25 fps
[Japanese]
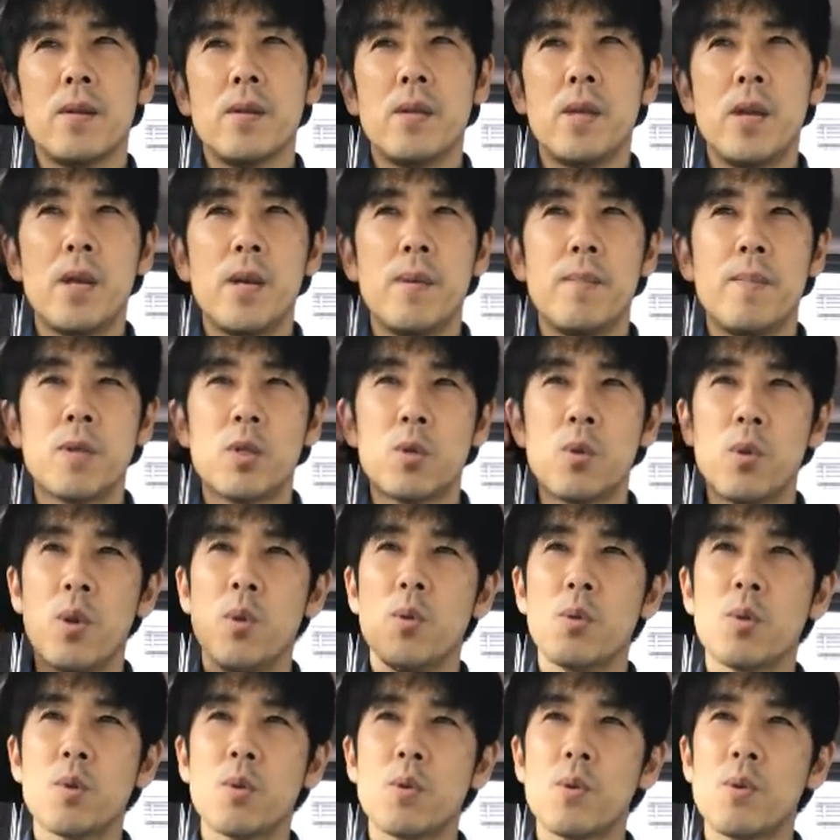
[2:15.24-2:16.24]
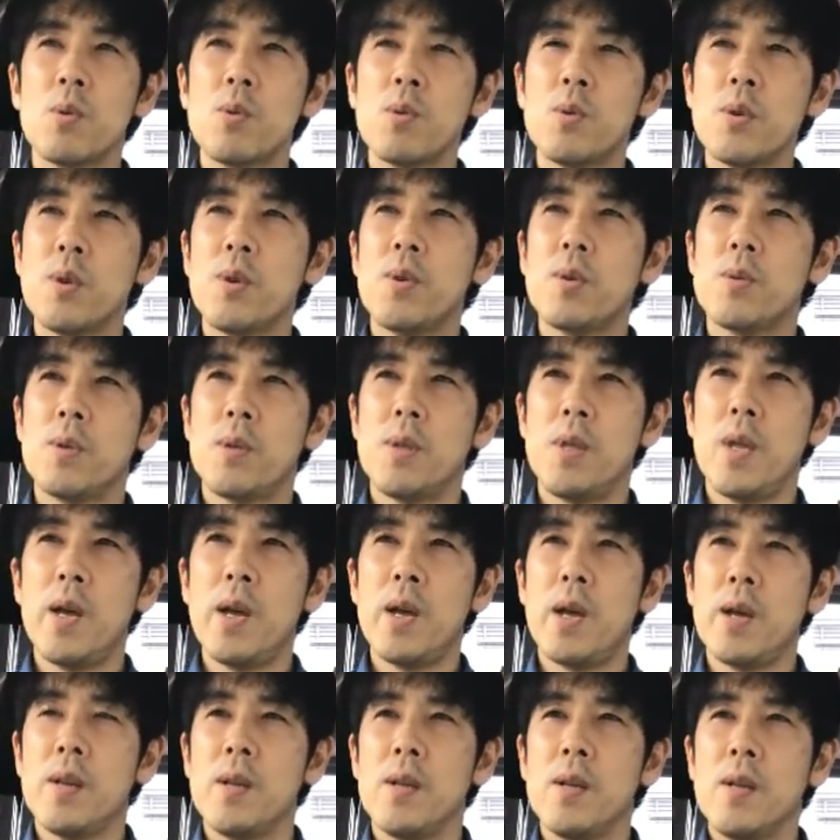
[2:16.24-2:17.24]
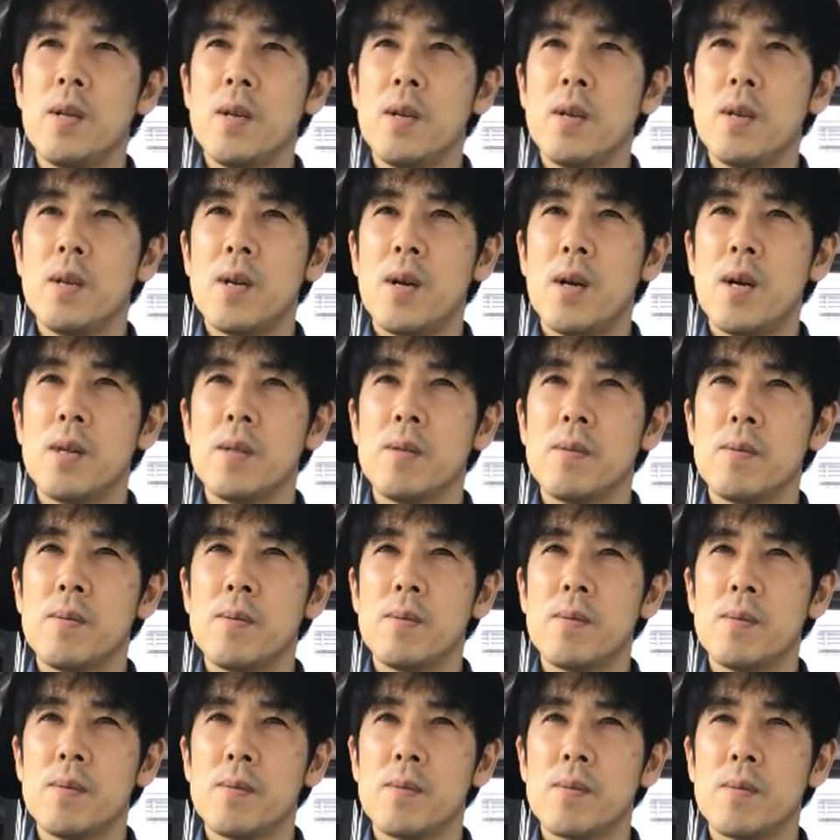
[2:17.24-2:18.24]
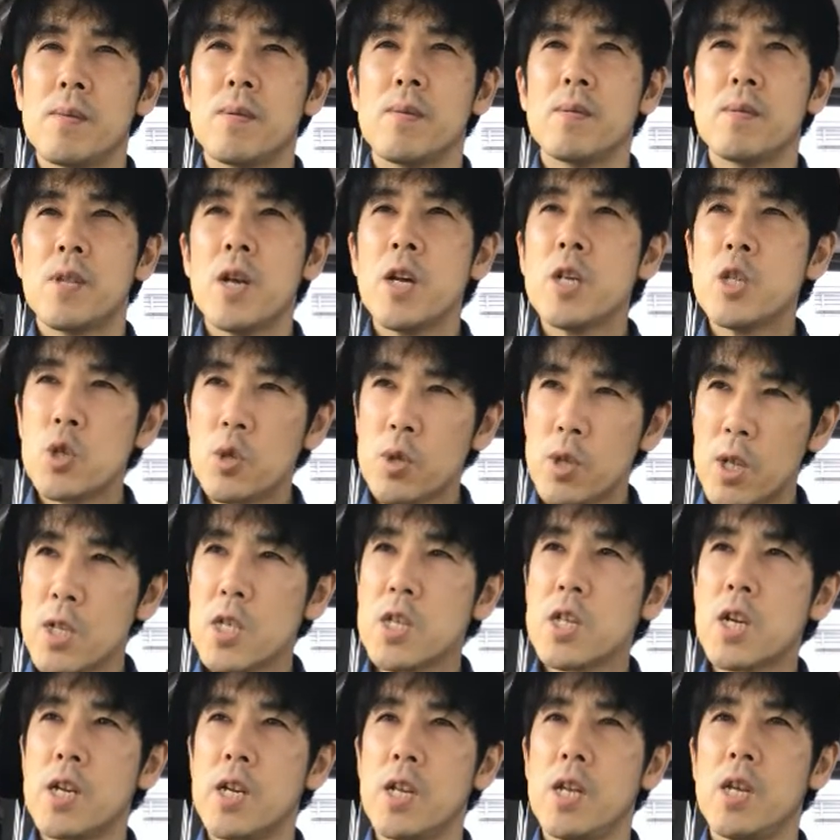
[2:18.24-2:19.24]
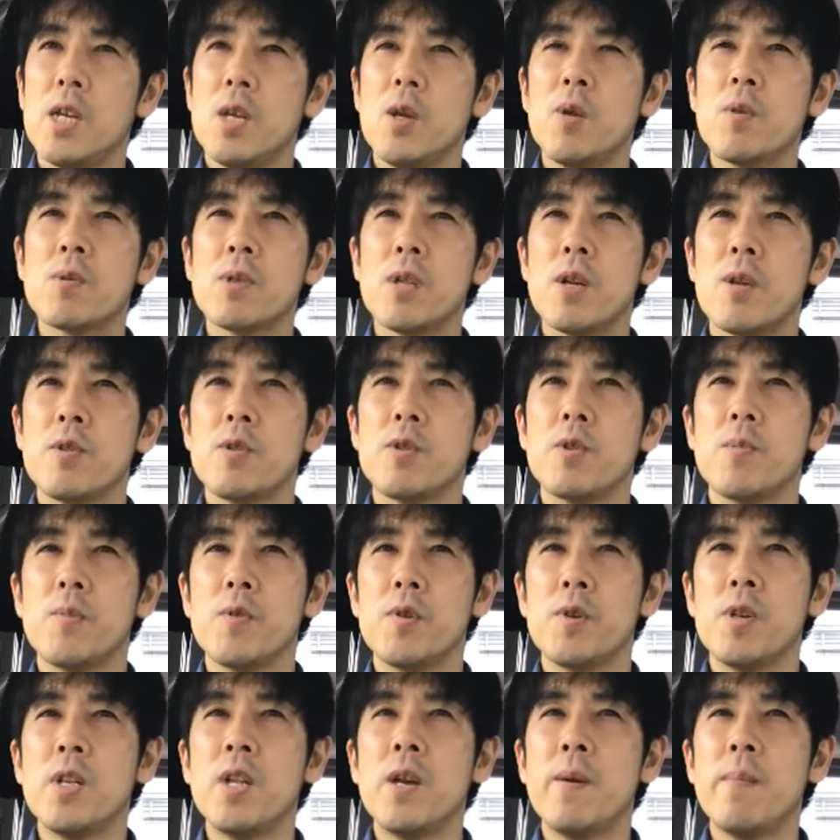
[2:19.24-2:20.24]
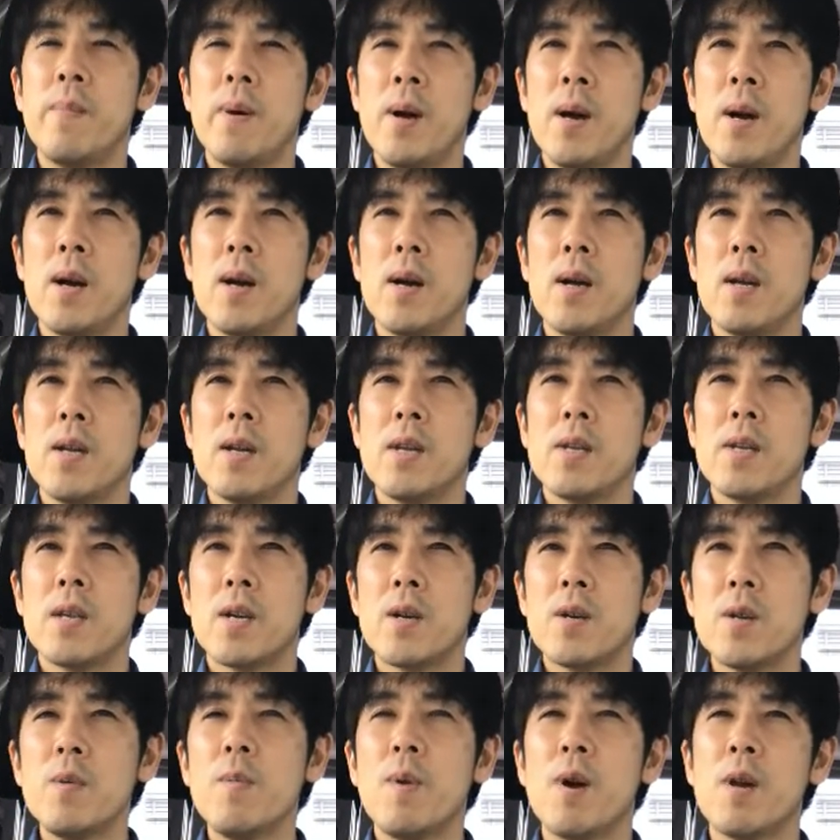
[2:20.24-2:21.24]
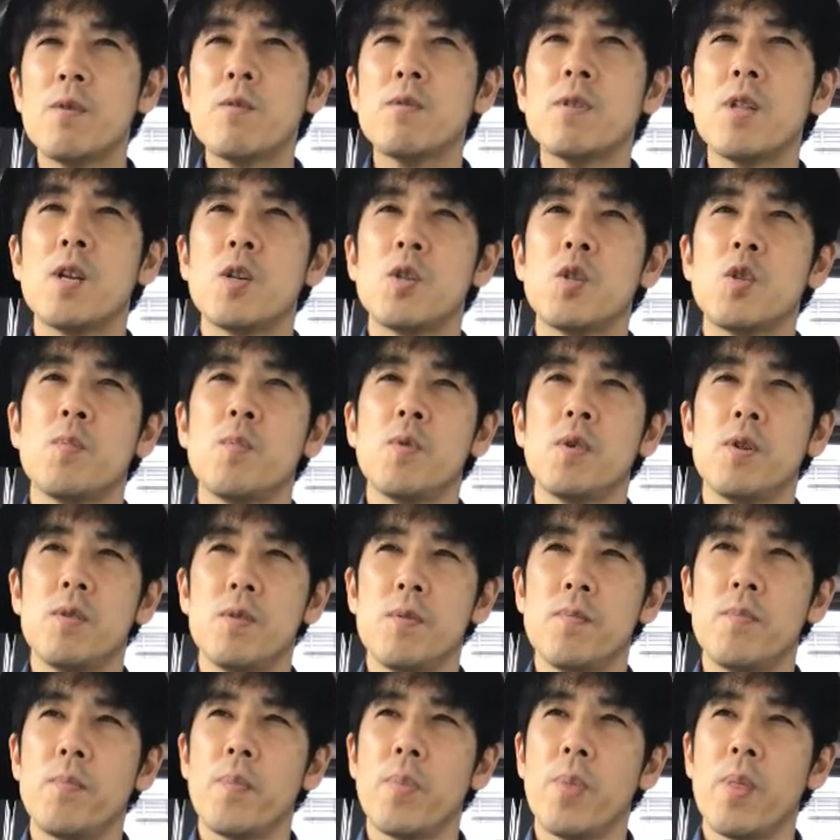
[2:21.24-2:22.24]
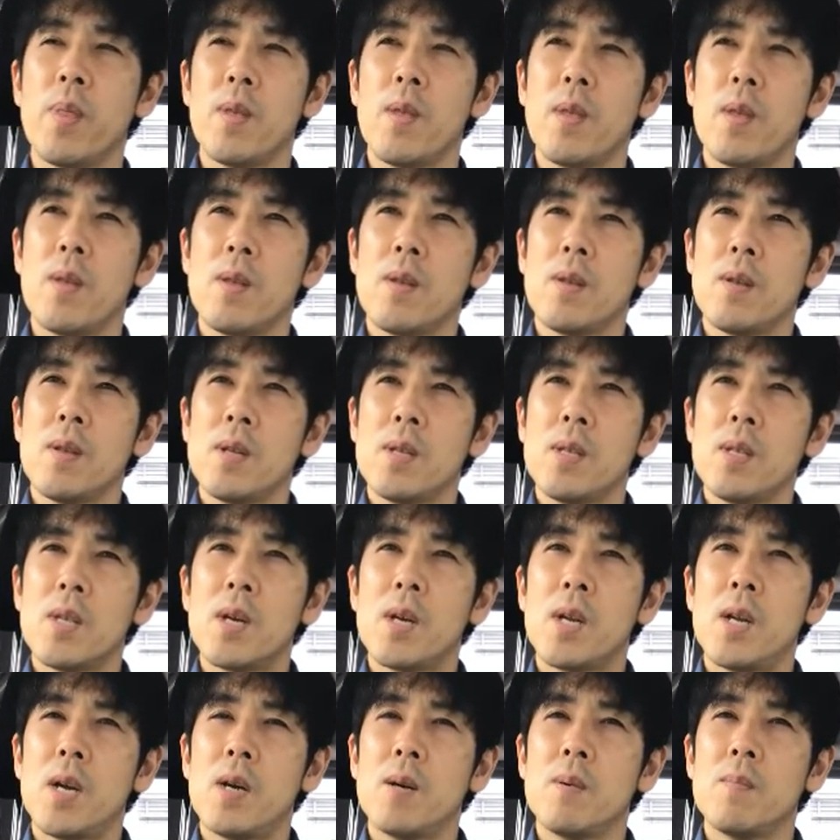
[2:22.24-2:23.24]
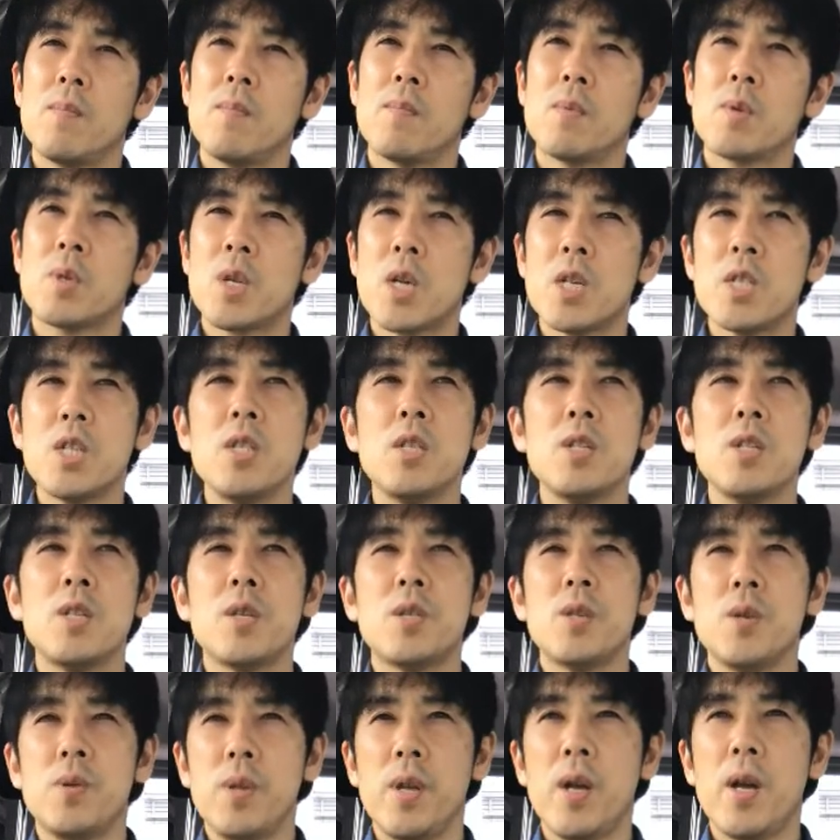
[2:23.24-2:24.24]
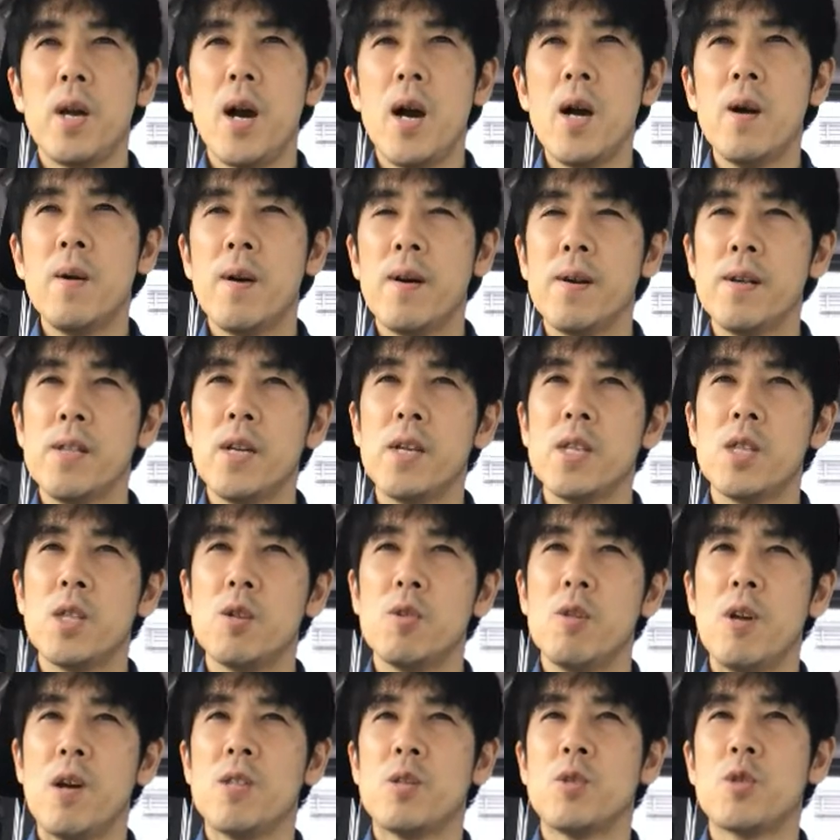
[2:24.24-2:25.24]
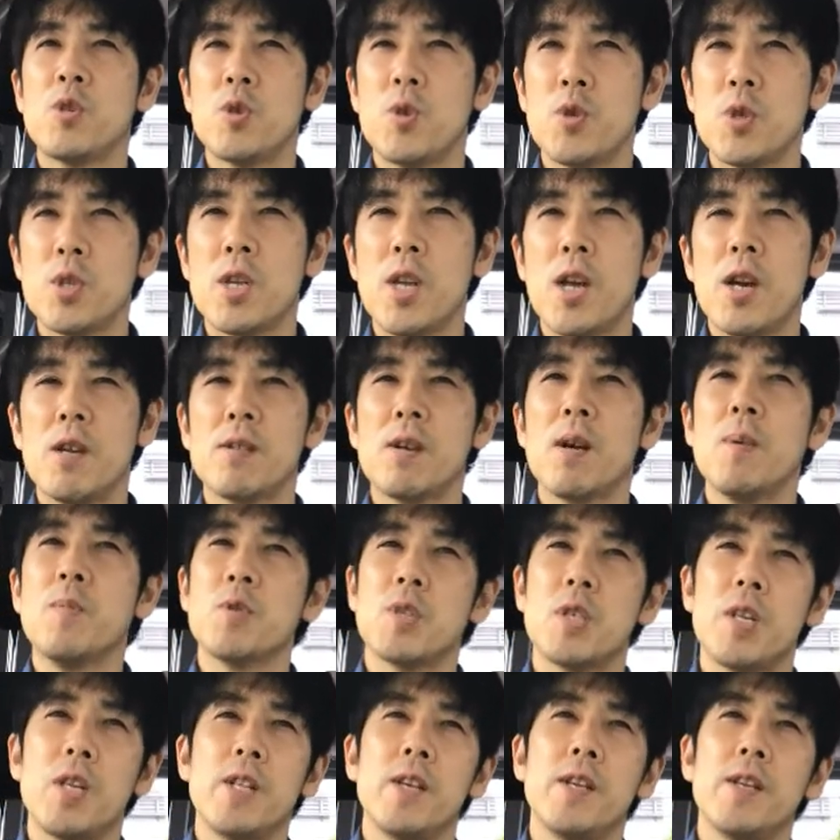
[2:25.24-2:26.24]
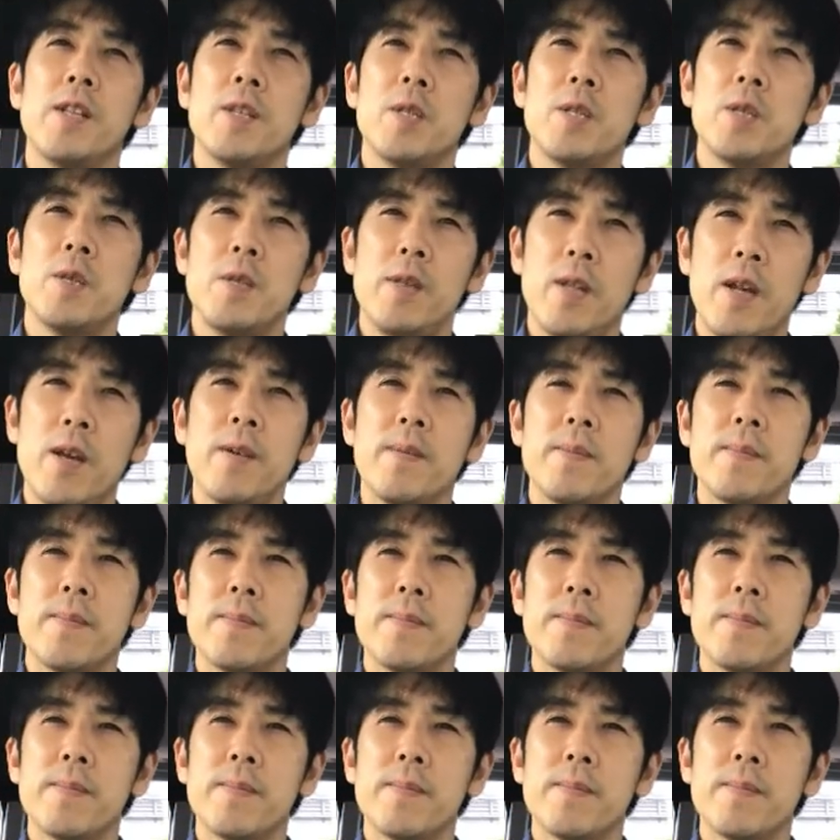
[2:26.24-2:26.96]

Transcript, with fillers: で、まあ、それをすることによってあの体調確かに良くなる人もいれば逆に悪くなる人もいるだから難しいんですよね合う合わないっていうのは正直あるかもしれないですよね